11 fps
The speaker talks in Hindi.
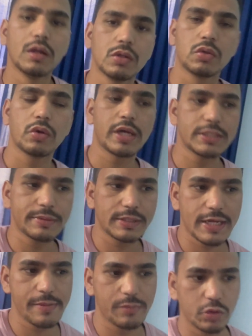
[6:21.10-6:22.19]
तो गाय अभी
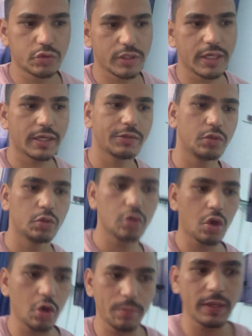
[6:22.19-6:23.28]
टाइम हो चुका है दो
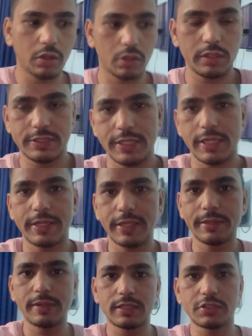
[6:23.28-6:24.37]
और मैं कॉलेज आने के
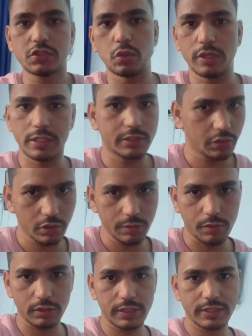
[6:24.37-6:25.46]
बाद ना सो गया था क्योंकि
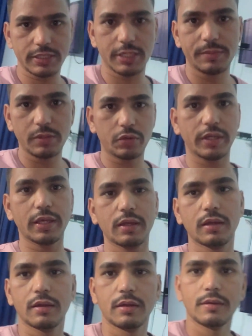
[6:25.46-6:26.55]
बहुत तेज़ गर्मी हुई
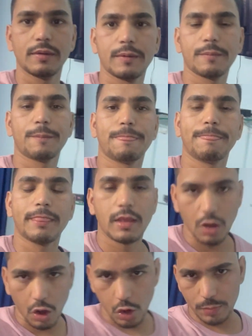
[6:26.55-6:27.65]

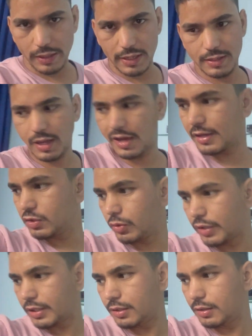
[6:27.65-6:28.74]
और मैंने नहाया
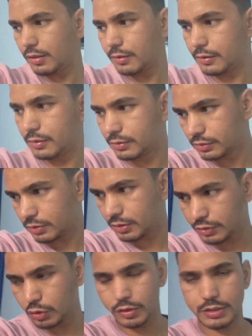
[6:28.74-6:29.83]
धोया
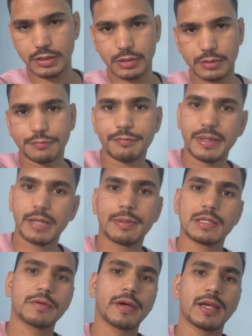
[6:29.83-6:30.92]
और थोड़ा सा
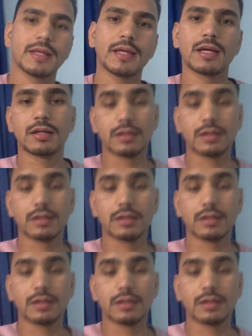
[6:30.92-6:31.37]
ब्रेकफास्ट वगैरह किया